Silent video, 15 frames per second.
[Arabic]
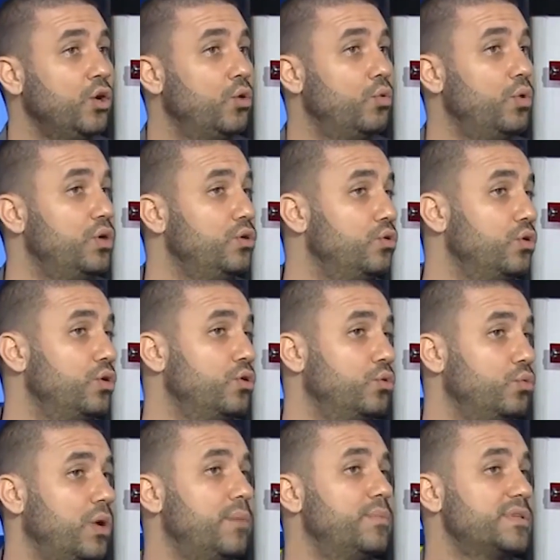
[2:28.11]
وانه
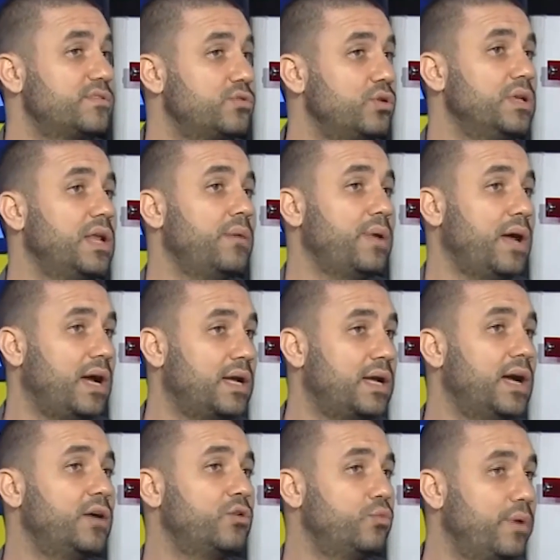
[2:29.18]
النواب السنه
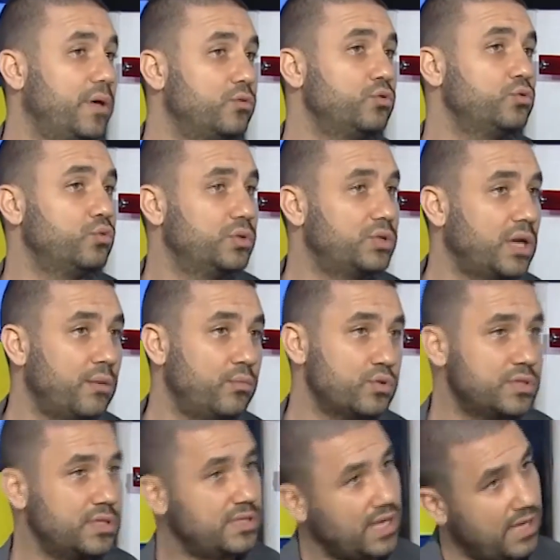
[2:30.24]
بعكار وبيروت
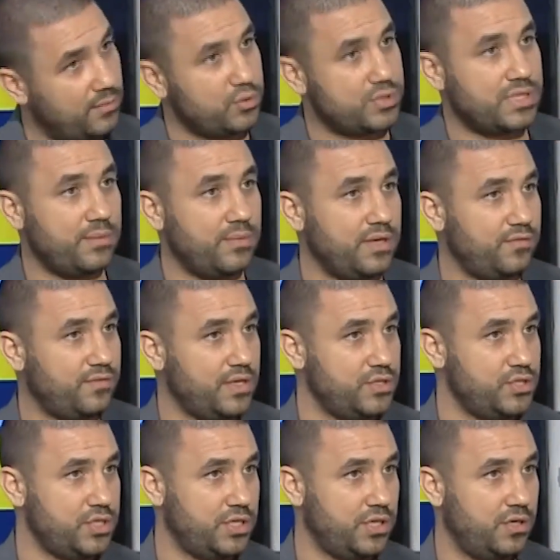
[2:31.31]
وطرابلس انتخبوا سليمان
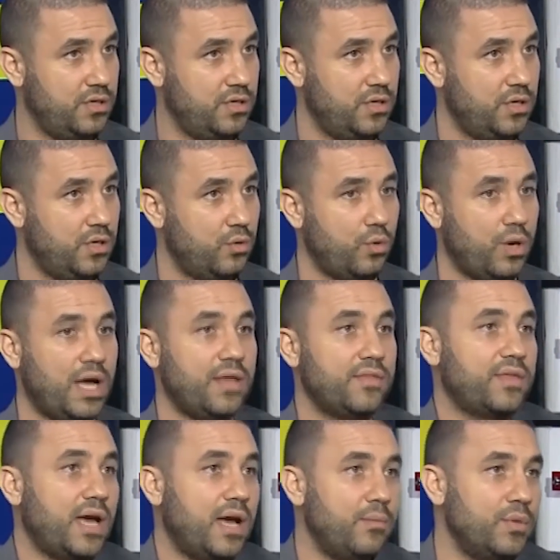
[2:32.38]
فرنجيه
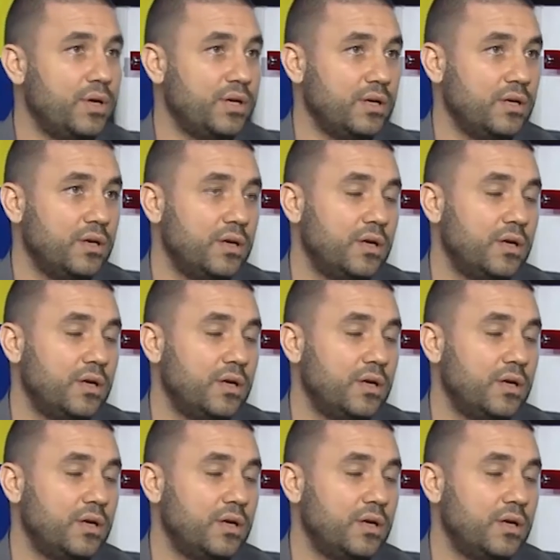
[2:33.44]
وهذا امر